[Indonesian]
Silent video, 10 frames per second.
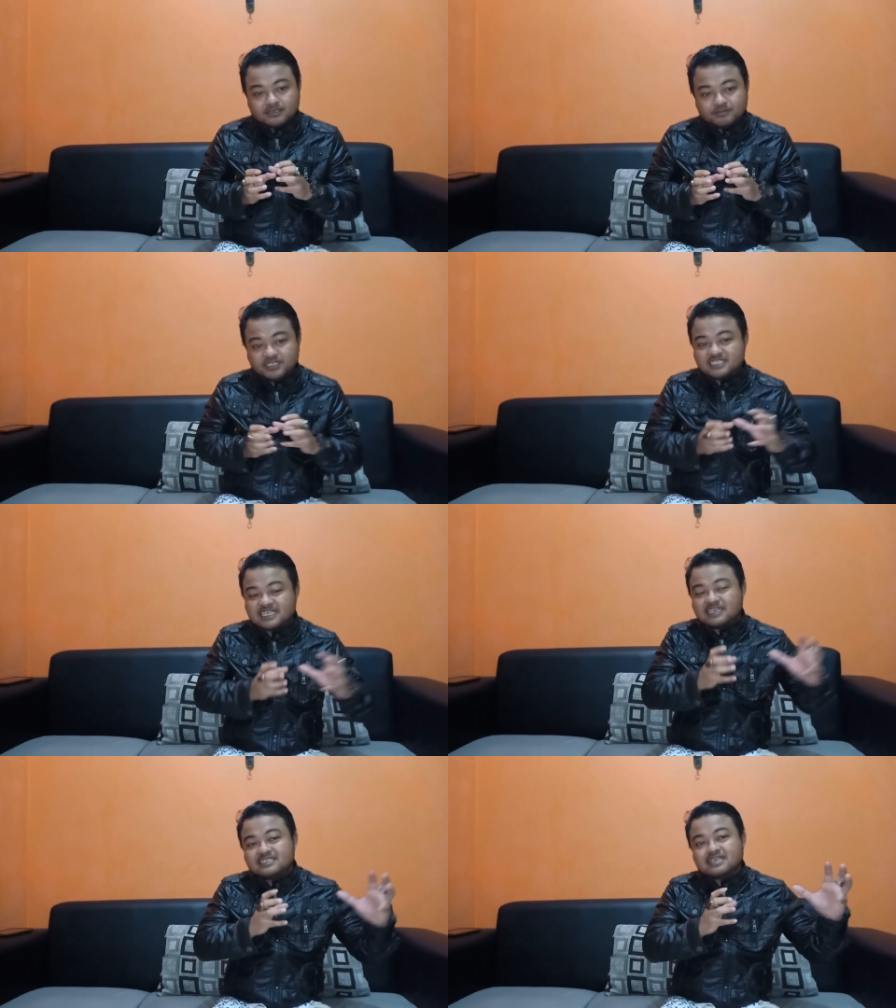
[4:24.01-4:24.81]

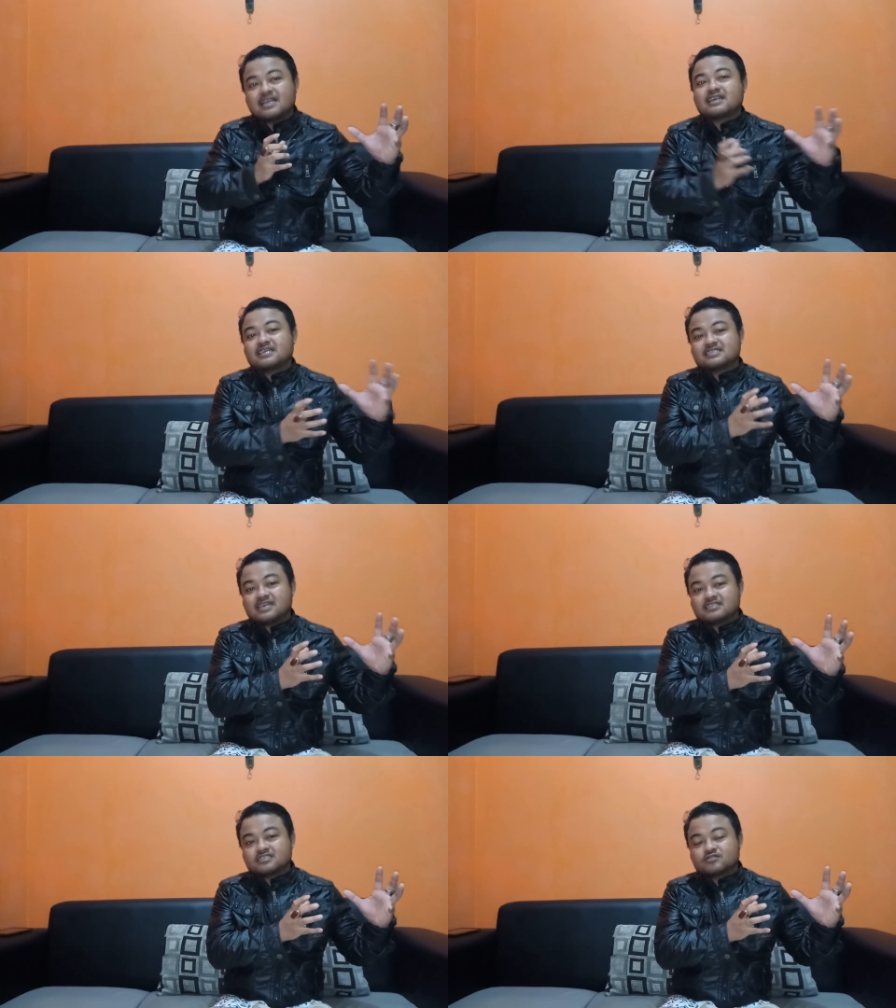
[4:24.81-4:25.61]
bisa
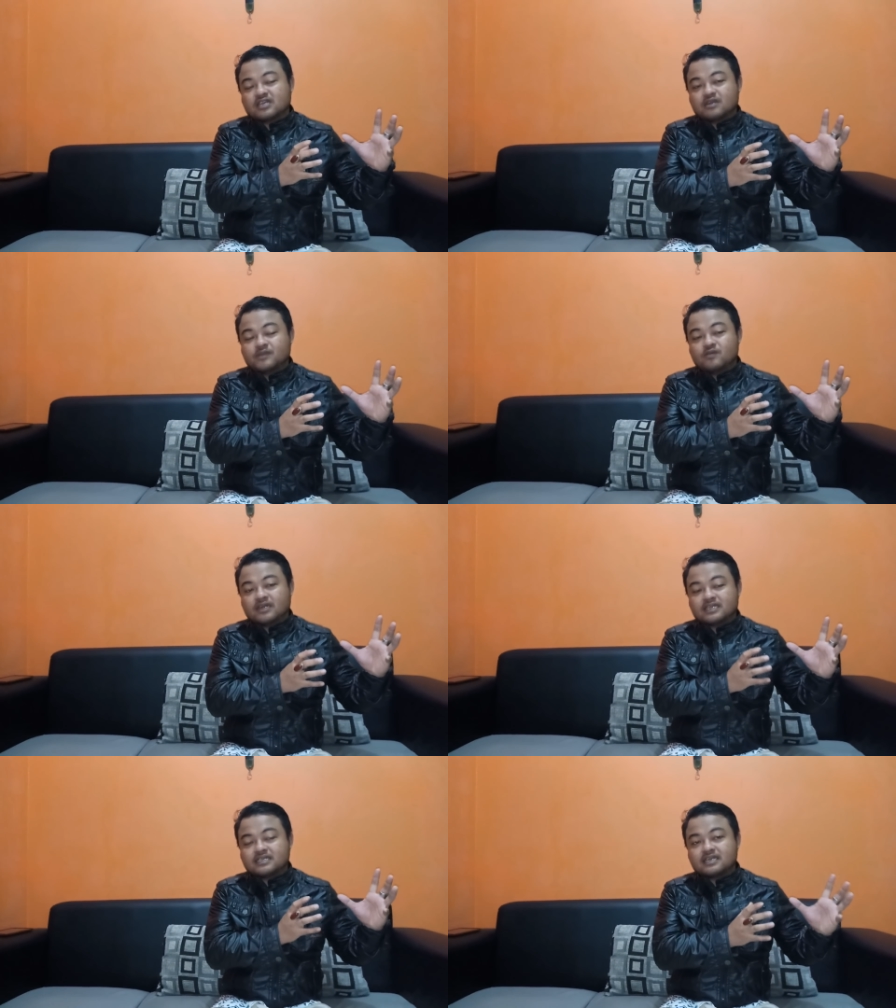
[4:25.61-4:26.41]
diselaraskan sesuai
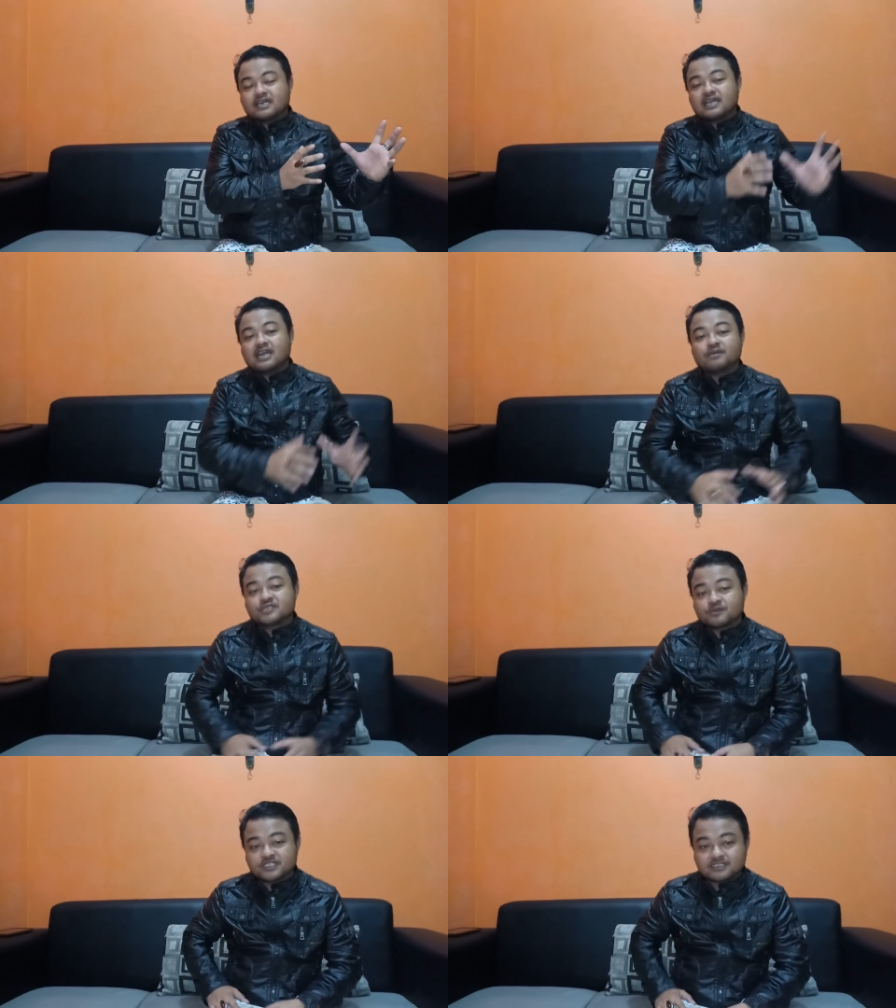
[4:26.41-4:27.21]
kemauan kita dengan alam
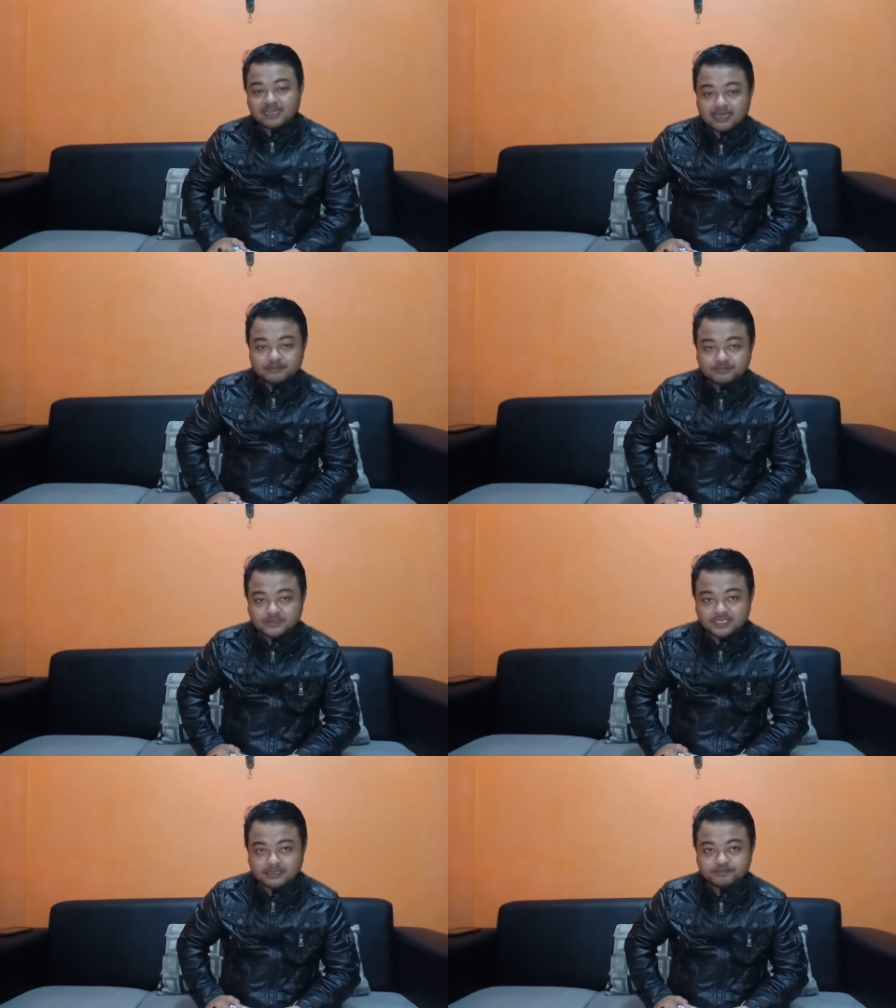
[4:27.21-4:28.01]
semesta
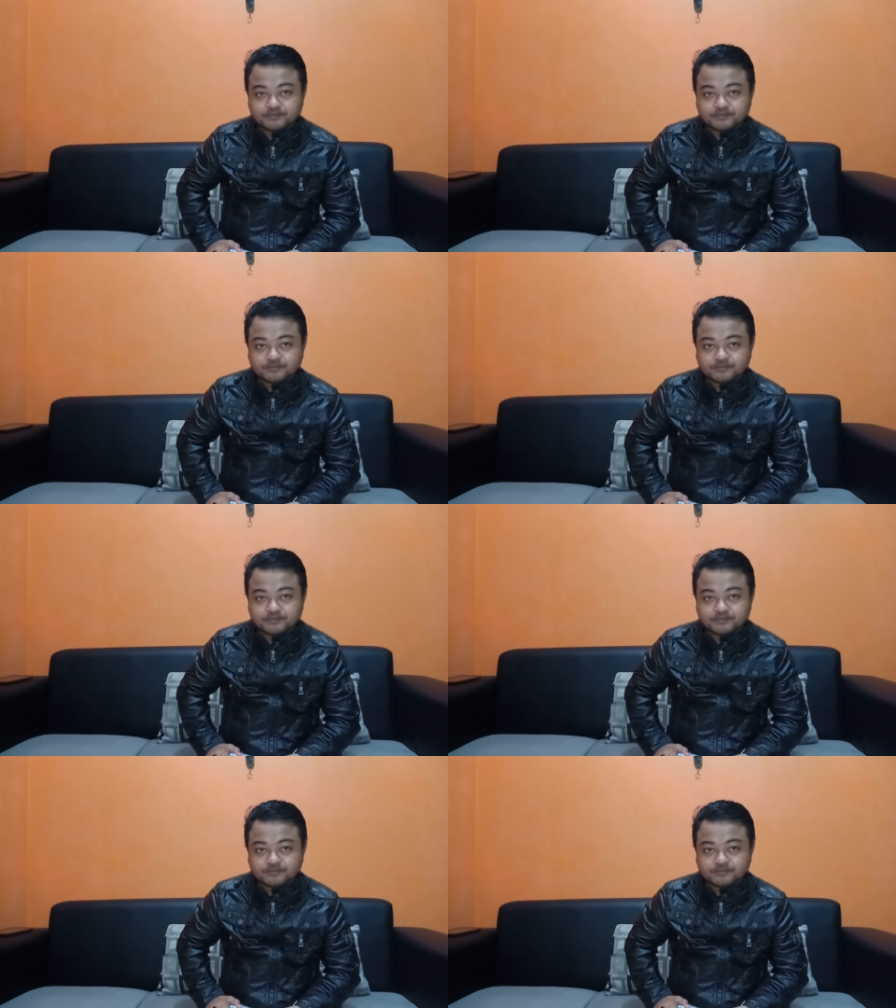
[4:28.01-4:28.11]
ya